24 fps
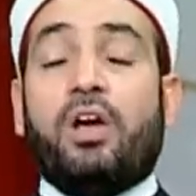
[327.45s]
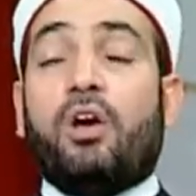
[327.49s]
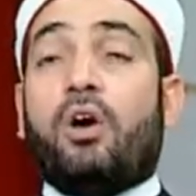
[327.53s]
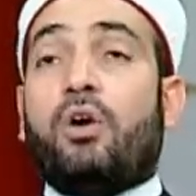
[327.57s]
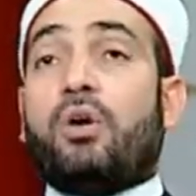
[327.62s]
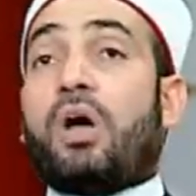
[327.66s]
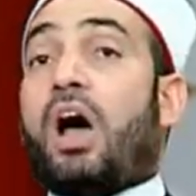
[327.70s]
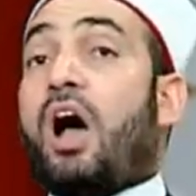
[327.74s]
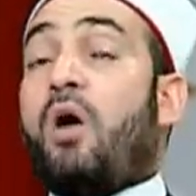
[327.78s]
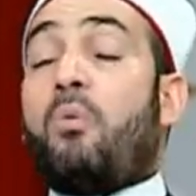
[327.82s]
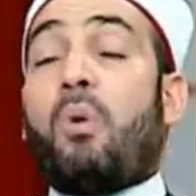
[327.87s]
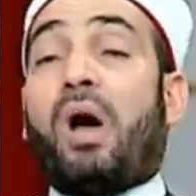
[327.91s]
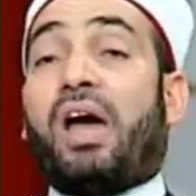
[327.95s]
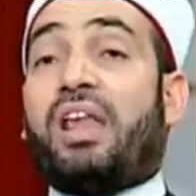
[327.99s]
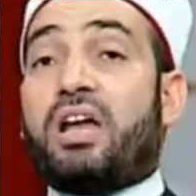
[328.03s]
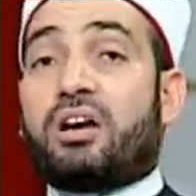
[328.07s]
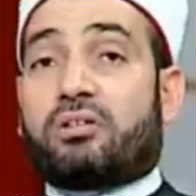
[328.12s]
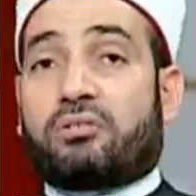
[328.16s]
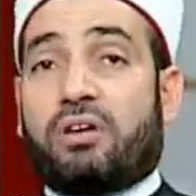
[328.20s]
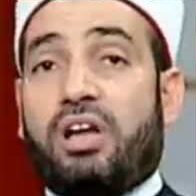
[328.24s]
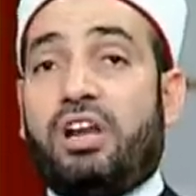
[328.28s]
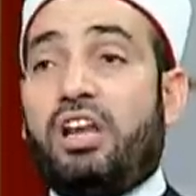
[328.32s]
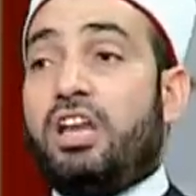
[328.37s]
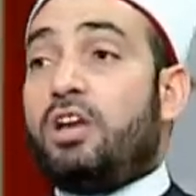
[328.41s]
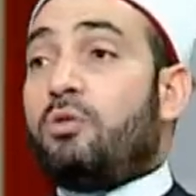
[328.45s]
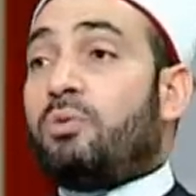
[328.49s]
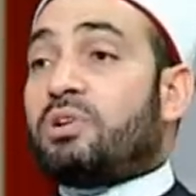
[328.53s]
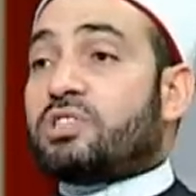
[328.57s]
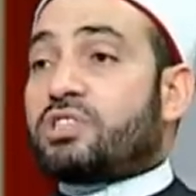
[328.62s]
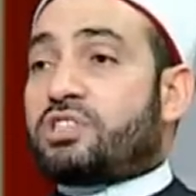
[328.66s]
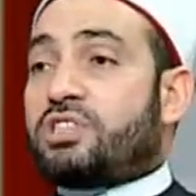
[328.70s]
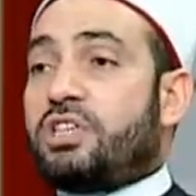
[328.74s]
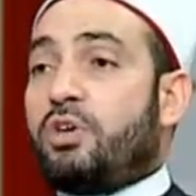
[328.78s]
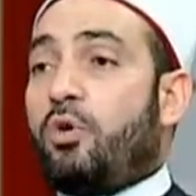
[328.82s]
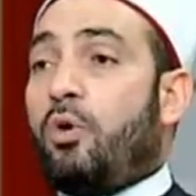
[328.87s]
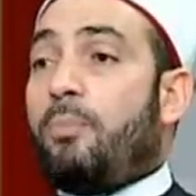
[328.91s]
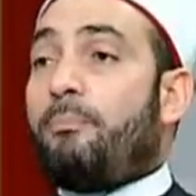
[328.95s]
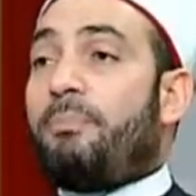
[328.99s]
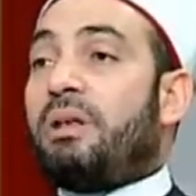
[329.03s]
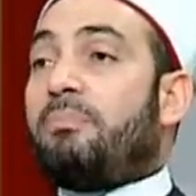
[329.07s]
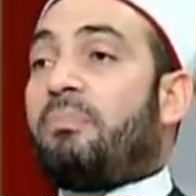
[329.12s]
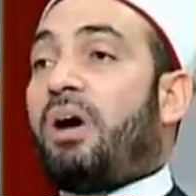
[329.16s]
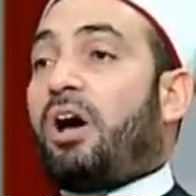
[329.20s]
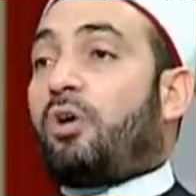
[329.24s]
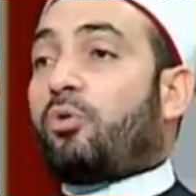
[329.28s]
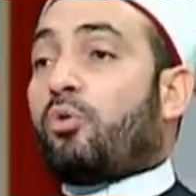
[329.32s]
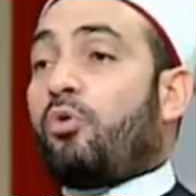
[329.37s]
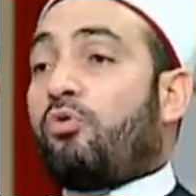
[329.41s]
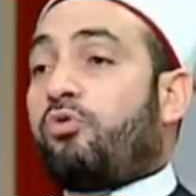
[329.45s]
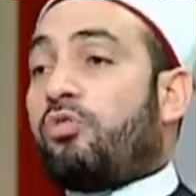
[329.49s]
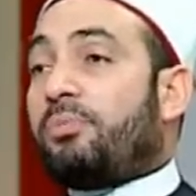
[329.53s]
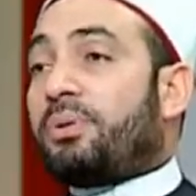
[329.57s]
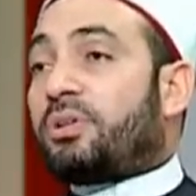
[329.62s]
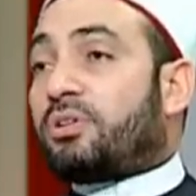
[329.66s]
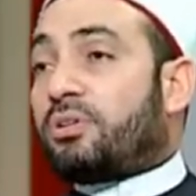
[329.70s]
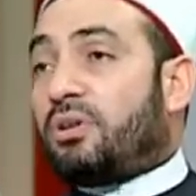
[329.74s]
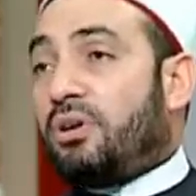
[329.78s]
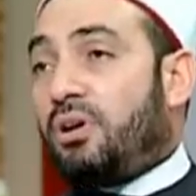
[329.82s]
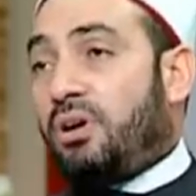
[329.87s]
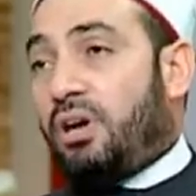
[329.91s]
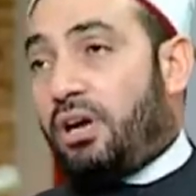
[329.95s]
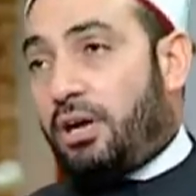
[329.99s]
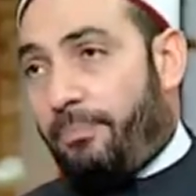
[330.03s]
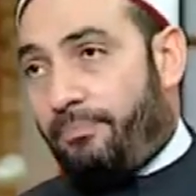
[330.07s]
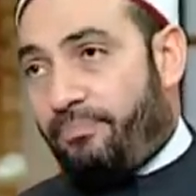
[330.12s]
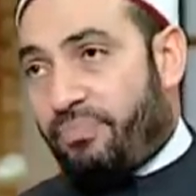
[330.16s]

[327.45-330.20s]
او على الاقل يوصيهم بالمعروف وبالطاعه